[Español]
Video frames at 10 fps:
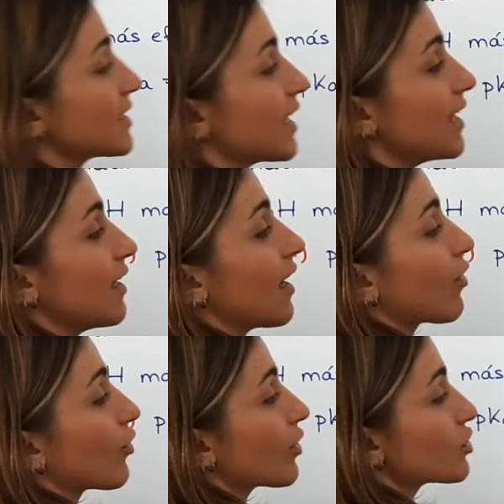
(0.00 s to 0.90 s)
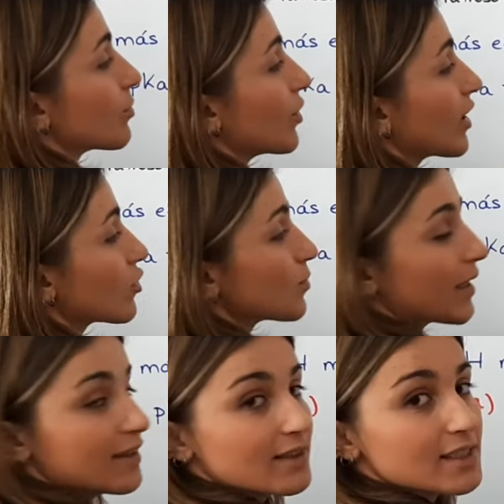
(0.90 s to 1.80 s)
sale, acordaos de poner los
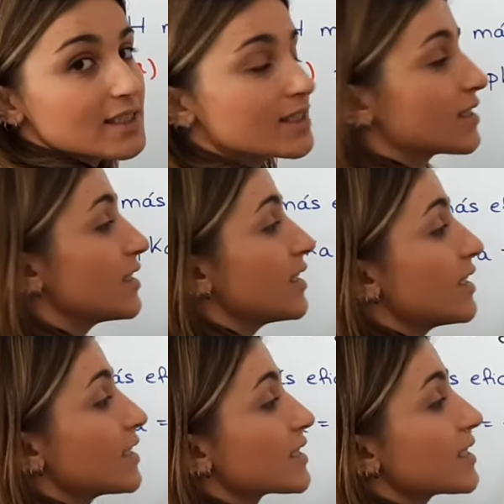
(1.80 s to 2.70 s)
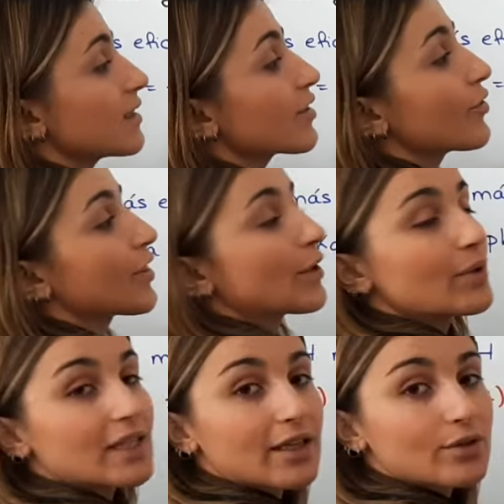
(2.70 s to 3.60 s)
paréntesis,
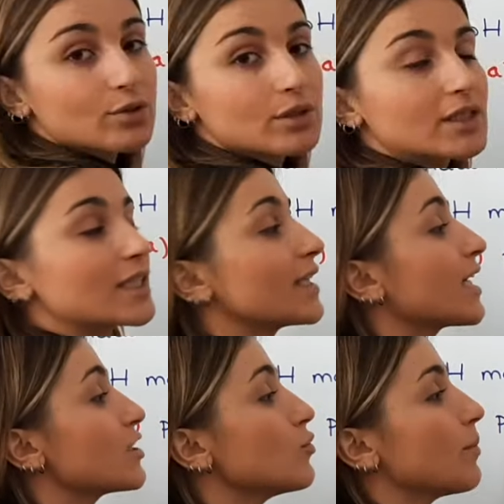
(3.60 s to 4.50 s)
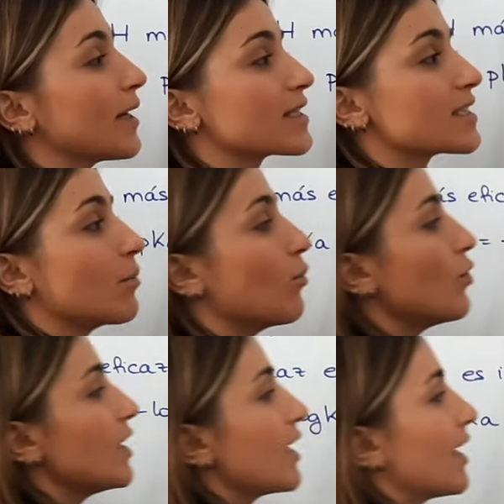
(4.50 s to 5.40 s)
7,52, que es un pH
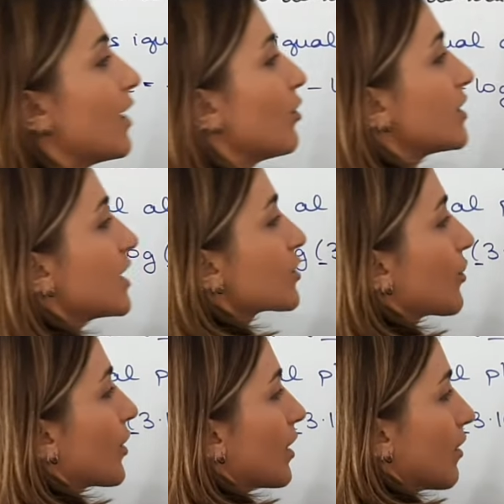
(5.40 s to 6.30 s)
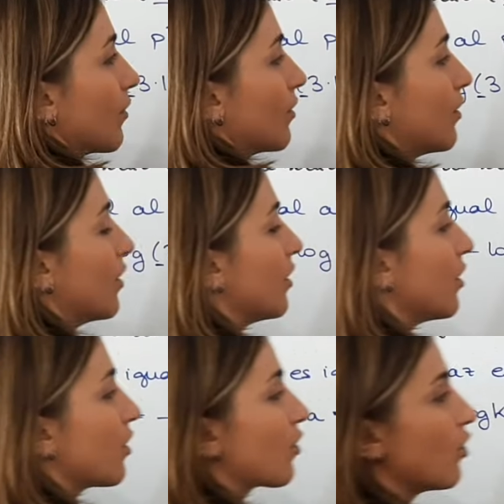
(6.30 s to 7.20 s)
muy lejano a 3,5.
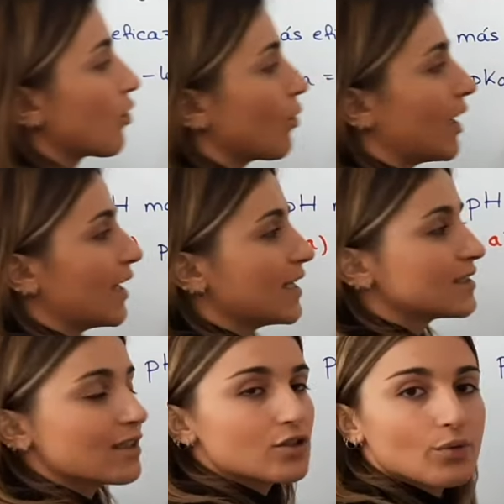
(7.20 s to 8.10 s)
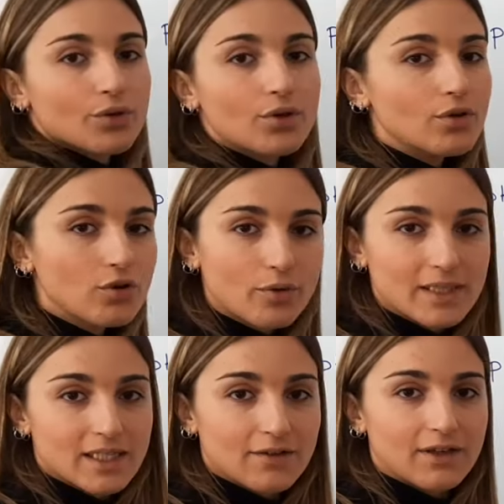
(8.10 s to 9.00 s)
Con lo cual, esta disolución no va a
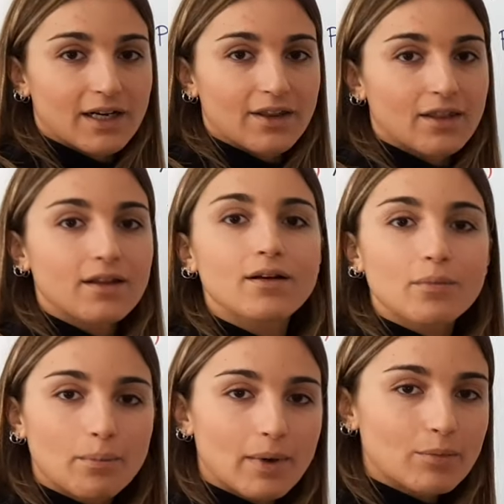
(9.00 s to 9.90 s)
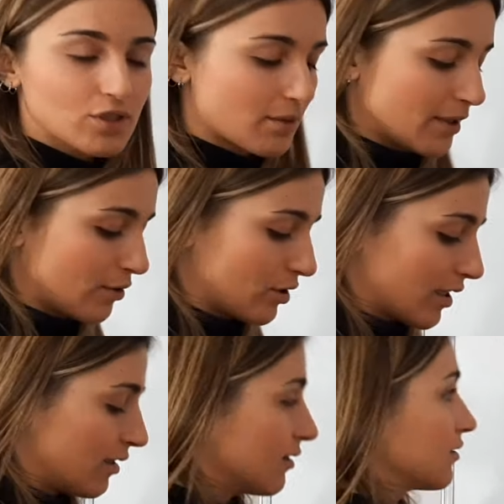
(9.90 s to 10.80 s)
ser eficaz. Vamos a ver otra.